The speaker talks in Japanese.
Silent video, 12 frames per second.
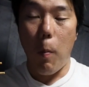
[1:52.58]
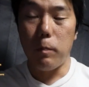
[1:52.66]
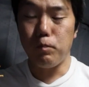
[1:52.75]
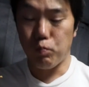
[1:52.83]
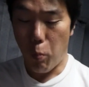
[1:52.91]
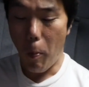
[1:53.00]
う
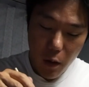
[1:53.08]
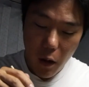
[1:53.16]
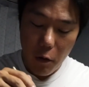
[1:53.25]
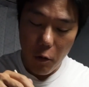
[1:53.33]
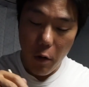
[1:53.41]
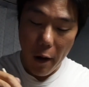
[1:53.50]
ん
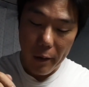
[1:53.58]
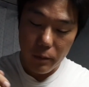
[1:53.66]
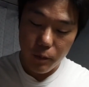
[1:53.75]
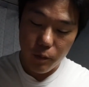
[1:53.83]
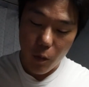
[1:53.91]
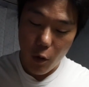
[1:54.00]
あのほら
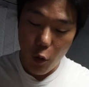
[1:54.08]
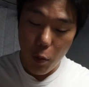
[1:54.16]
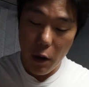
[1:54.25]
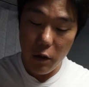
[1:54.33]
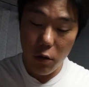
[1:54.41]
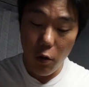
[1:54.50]
お
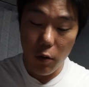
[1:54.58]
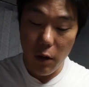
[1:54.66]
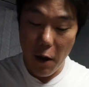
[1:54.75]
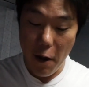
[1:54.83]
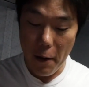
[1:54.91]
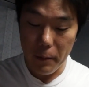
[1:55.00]
弁当
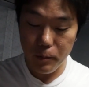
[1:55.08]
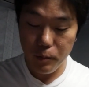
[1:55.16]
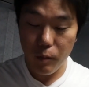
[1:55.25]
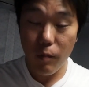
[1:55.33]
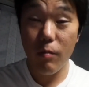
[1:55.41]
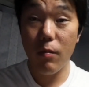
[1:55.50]
で
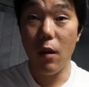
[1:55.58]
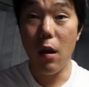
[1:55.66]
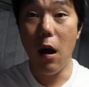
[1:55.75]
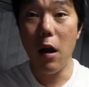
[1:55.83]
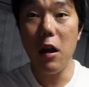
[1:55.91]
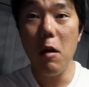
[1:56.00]

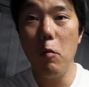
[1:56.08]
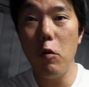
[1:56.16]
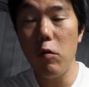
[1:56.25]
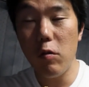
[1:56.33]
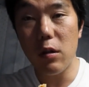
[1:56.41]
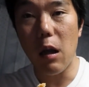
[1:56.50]
揚げ
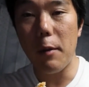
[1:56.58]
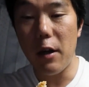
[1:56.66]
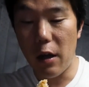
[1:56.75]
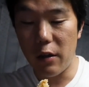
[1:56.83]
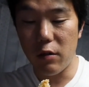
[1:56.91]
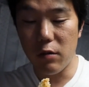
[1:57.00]
物を食べ
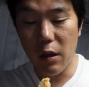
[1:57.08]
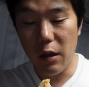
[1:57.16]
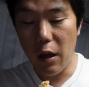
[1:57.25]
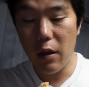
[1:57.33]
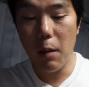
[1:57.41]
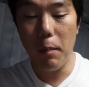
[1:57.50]
ないっていうのが
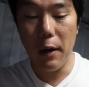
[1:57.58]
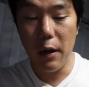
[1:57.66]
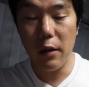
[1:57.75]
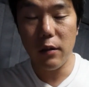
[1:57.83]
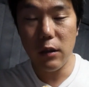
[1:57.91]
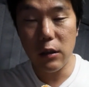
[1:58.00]
ねやっぱり
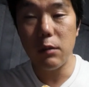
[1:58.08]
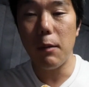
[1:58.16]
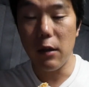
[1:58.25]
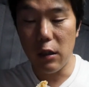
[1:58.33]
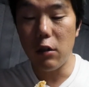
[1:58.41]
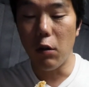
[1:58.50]
ね一
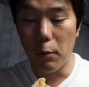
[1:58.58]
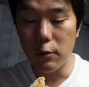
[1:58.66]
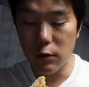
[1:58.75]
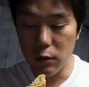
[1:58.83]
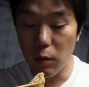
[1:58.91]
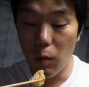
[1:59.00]
番いいと思う
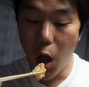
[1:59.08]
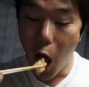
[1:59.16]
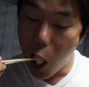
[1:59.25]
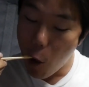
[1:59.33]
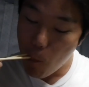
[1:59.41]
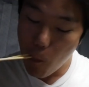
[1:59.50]
んですよ、
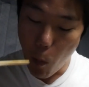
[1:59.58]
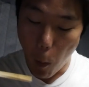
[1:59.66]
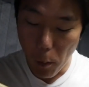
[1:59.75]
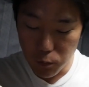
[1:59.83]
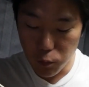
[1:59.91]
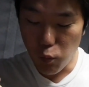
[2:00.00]

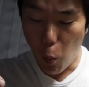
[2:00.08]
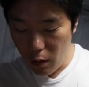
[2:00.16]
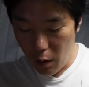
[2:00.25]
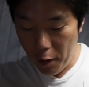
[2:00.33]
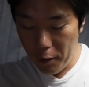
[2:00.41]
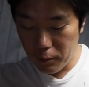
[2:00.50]
う
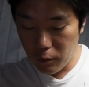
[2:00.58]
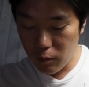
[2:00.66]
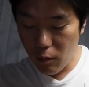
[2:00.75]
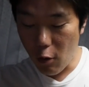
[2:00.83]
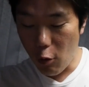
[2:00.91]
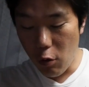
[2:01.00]
ん、ね
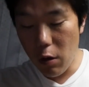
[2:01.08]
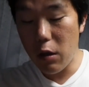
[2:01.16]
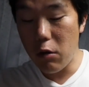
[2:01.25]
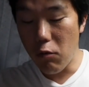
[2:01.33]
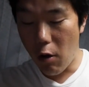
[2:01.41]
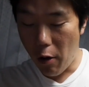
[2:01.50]
これ
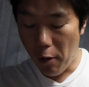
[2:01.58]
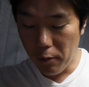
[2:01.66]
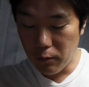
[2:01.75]
いいわ